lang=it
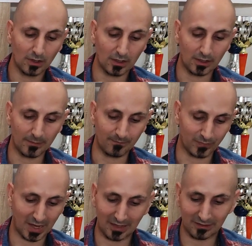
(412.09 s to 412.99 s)

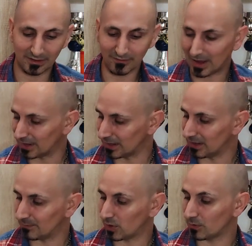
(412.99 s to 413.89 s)
ehm,
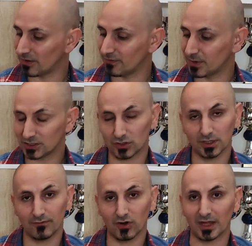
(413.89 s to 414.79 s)
attivare proprio la vibrazione
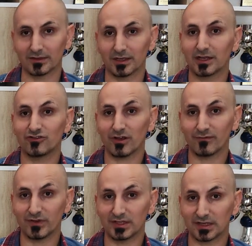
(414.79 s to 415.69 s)
del volante che ci
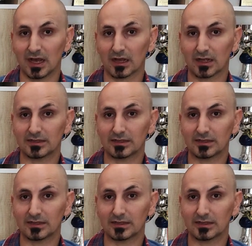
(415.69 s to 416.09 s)
avvisa